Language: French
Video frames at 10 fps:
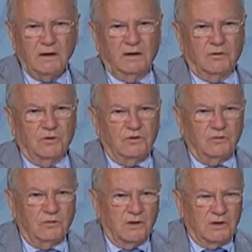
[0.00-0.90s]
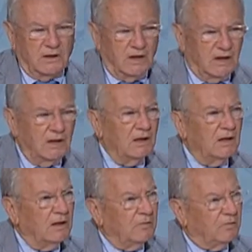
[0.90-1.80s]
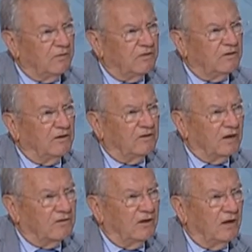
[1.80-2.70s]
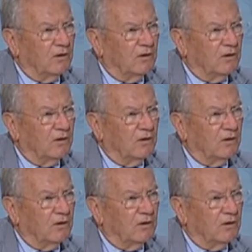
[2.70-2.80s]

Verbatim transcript: des conditions dans lesquelles pouvaient s'exercer